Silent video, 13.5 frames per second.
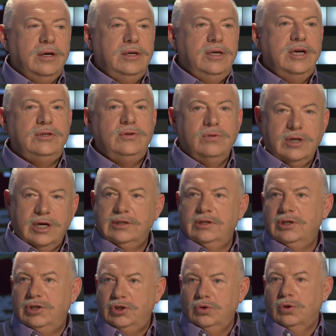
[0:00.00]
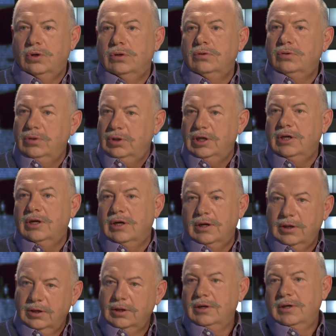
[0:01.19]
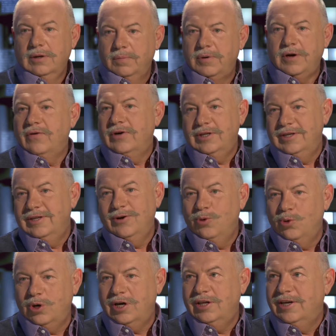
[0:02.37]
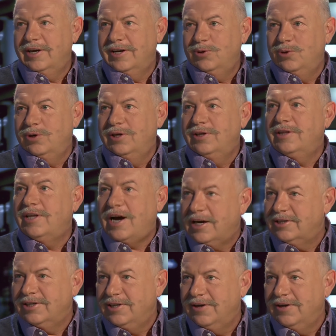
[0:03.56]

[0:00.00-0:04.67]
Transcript: Есть у нас еще другие правоохранительные органы, которые а также